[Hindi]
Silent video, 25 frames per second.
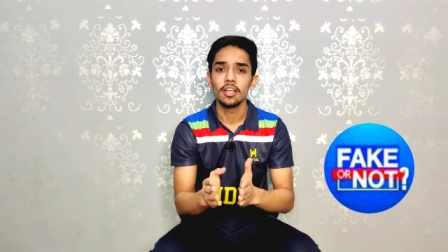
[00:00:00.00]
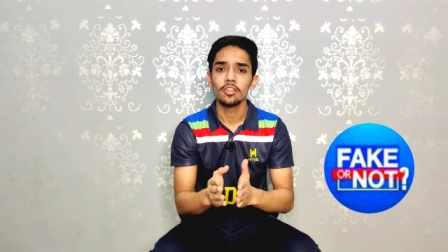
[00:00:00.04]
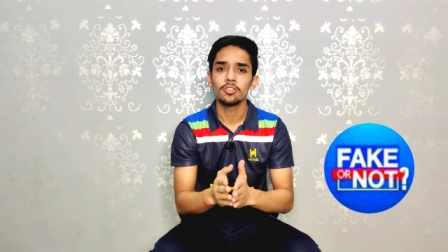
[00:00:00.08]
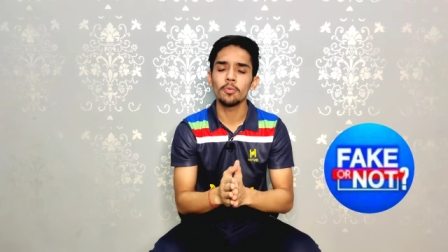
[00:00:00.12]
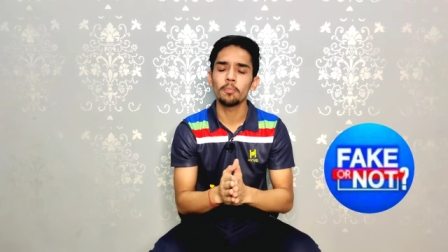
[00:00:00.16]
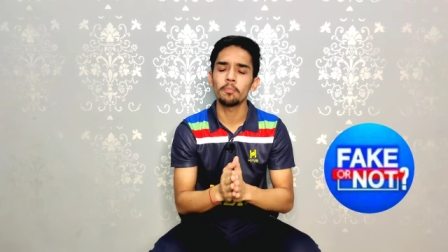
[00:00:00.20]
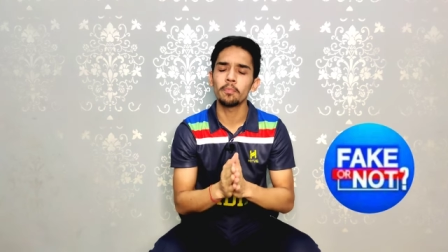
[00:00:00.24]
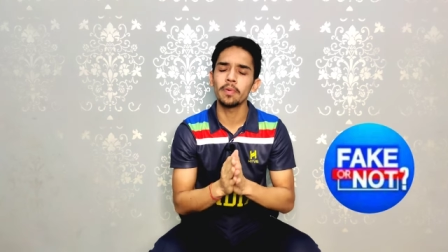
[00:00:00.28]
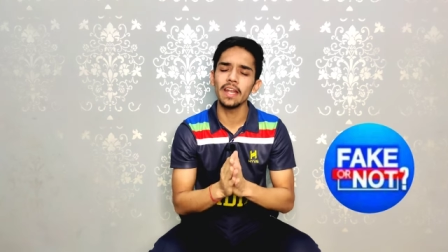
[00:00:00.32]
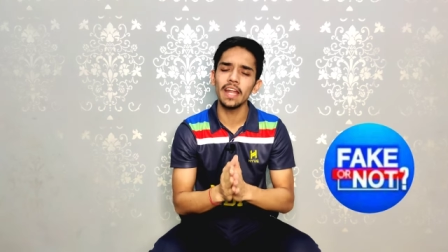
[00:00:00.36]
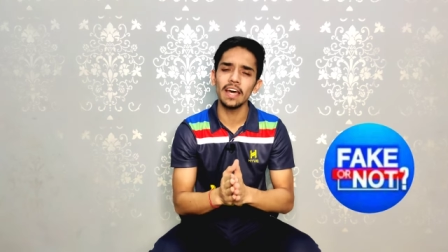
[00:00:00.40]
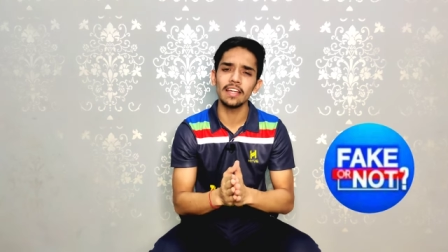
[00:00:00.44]

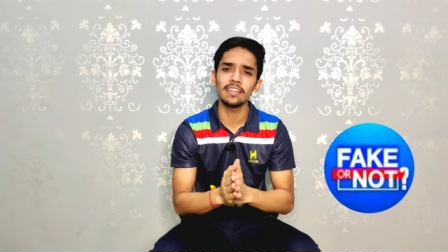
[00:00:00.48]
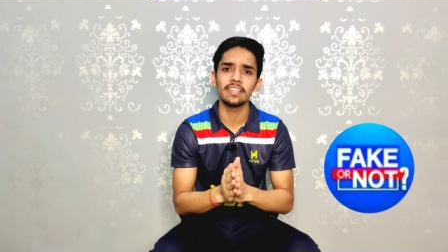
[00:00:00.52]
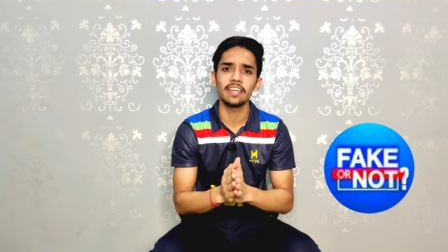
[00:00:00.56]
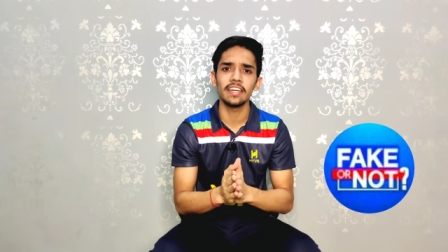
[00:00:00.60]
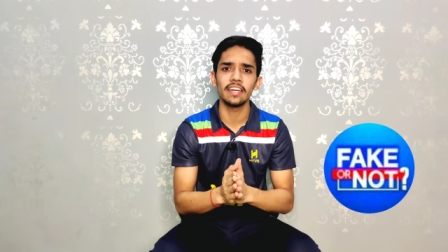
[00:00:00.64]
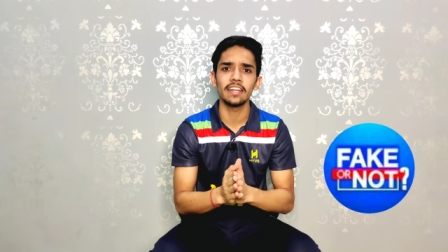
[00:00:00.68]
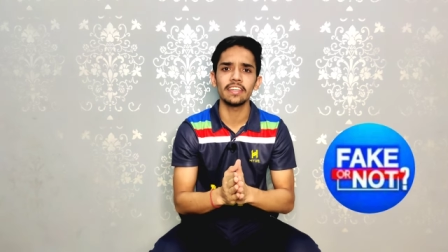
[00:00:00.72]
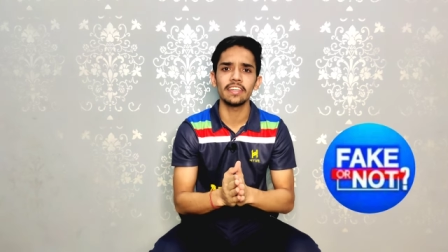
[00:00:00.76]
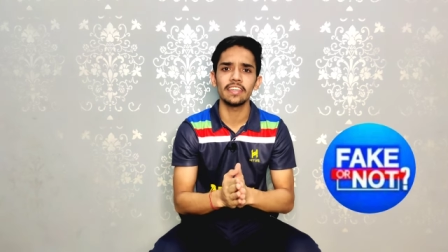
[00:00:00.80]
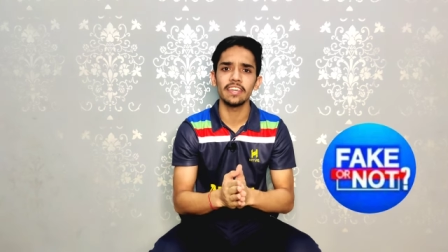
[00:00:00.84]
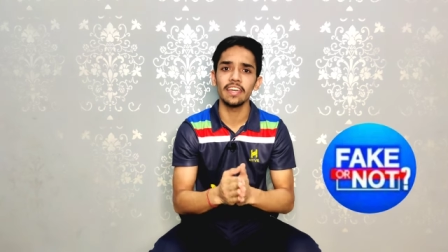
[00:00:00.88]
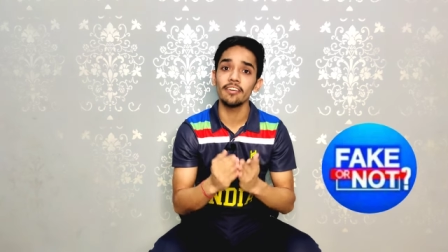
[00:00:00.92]
तो बिना
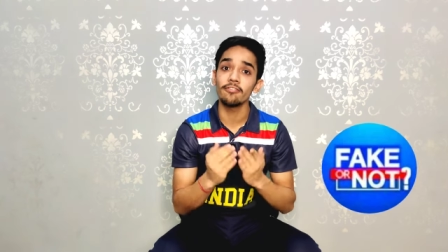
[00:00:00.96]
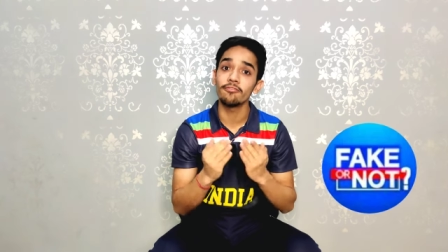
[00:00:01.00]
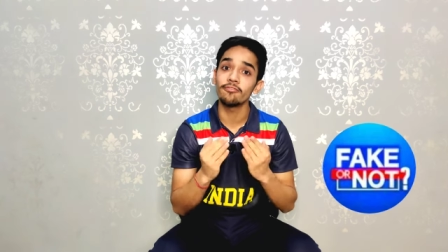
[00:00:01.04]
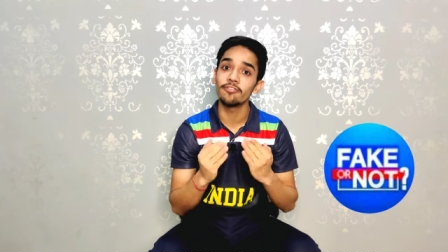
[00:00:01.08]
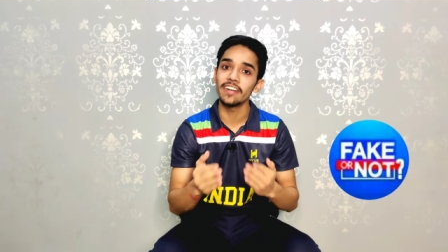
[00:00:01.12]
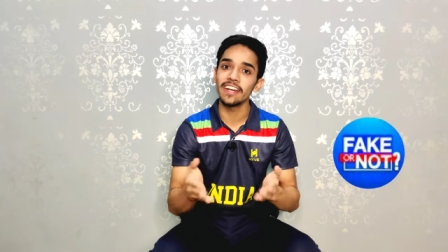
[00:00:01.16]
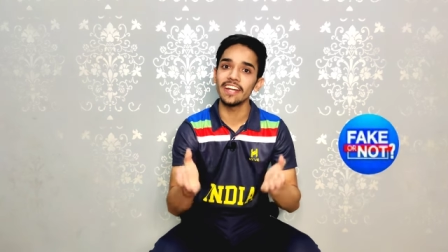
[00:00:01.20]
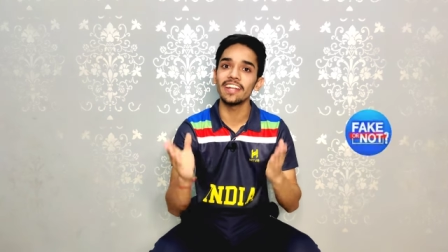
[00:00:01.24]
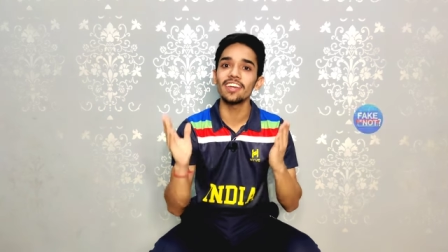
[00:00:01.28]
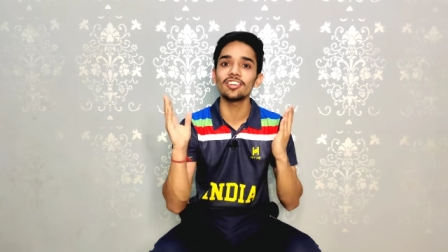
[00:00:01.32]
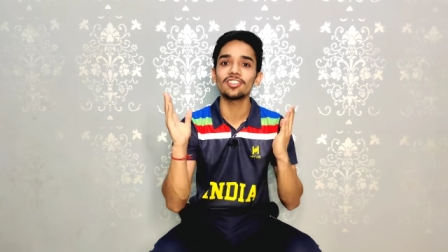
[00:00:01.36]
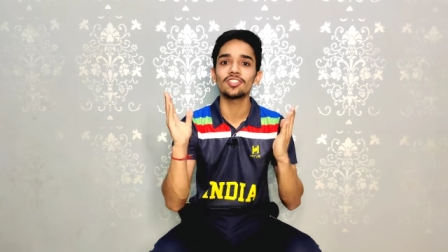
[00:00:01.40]
देर किए
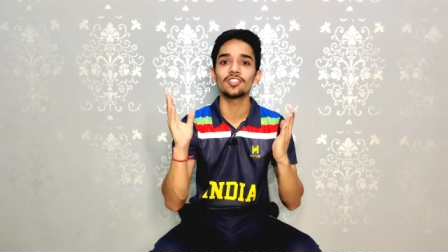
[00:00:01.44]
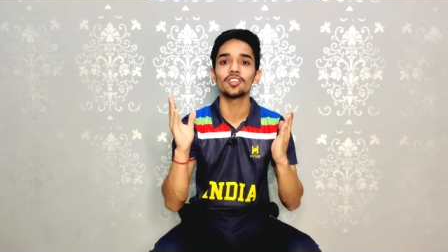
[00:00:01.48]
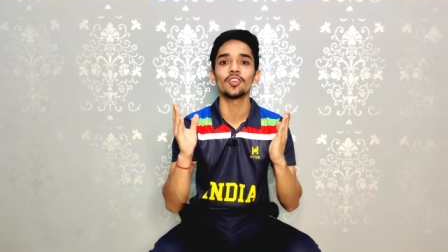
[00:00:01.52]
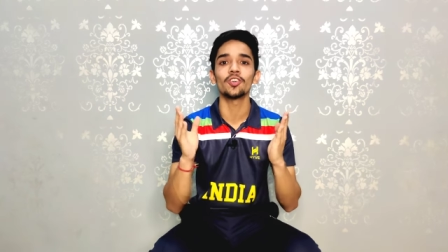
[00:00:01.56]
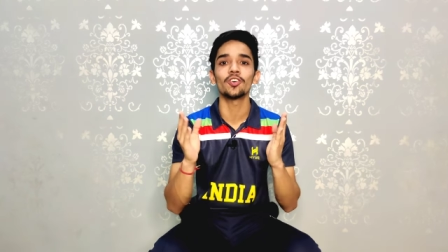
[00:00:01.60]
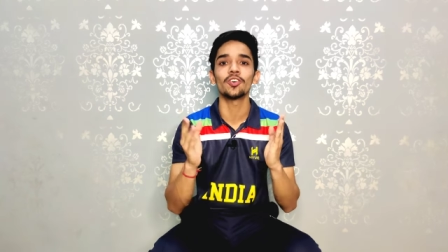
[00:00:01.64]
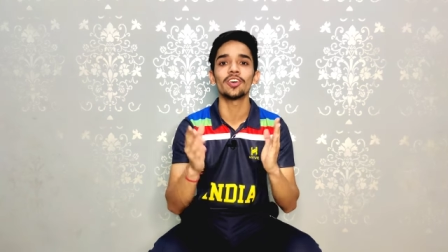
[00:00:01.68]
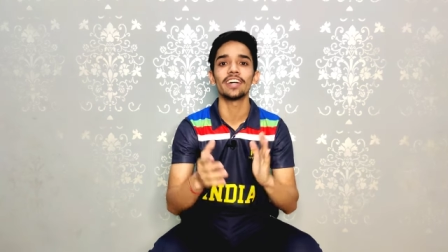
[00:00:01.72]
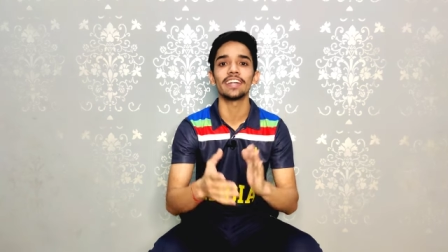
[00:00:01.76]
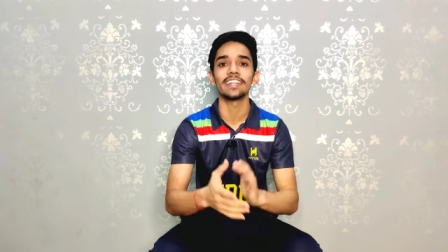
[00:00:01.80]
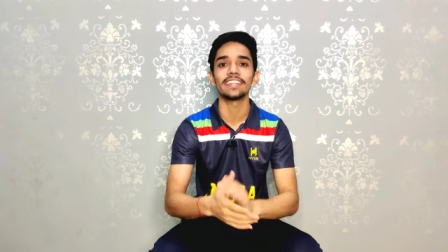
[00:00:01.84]
वीडियो शुरू